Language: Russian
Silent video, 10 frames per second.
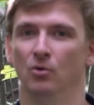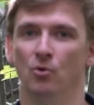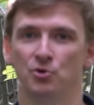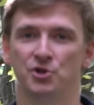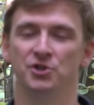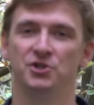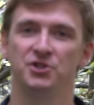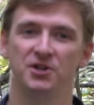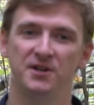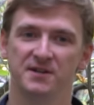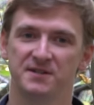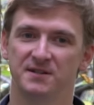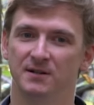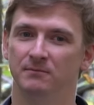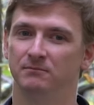Очень
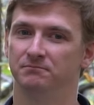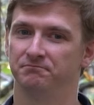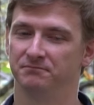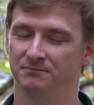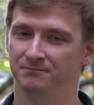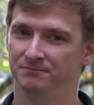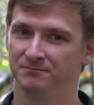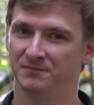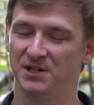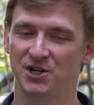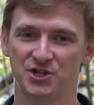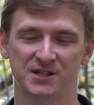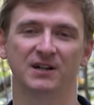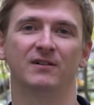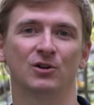интересно. Я,
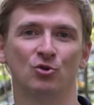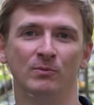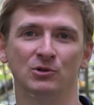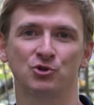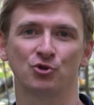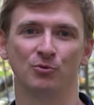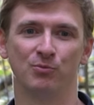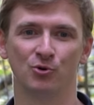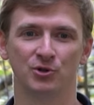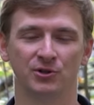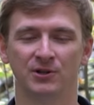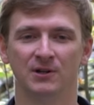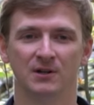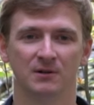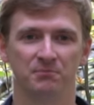честно говоря, думал, что будет
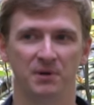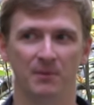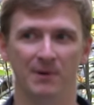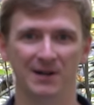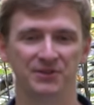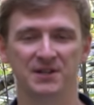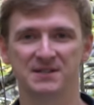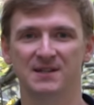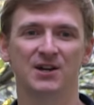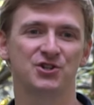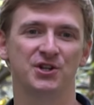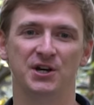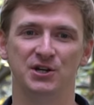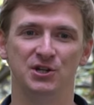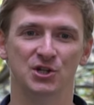прям
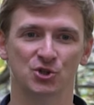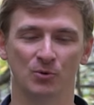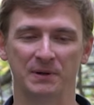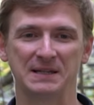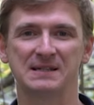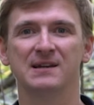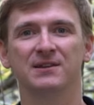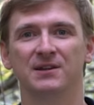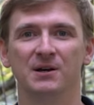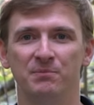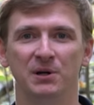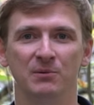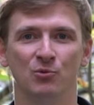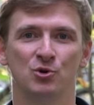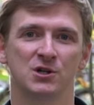однозначное и стопроцентное
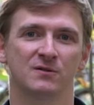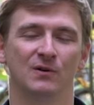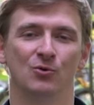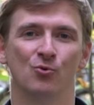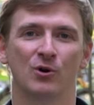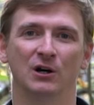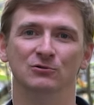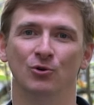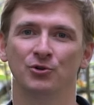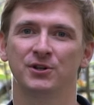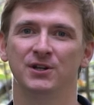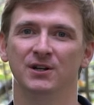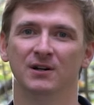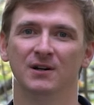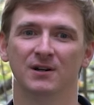преимущество у
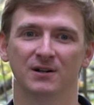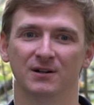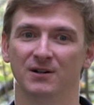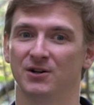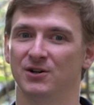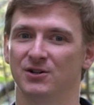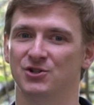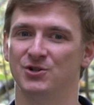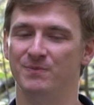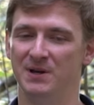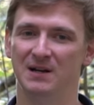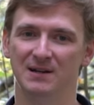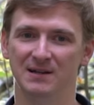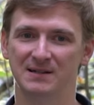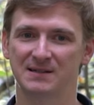колонки JBL
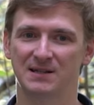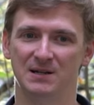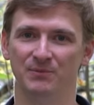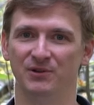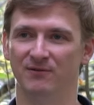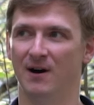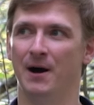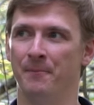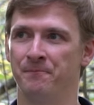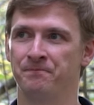а, Extreme 2.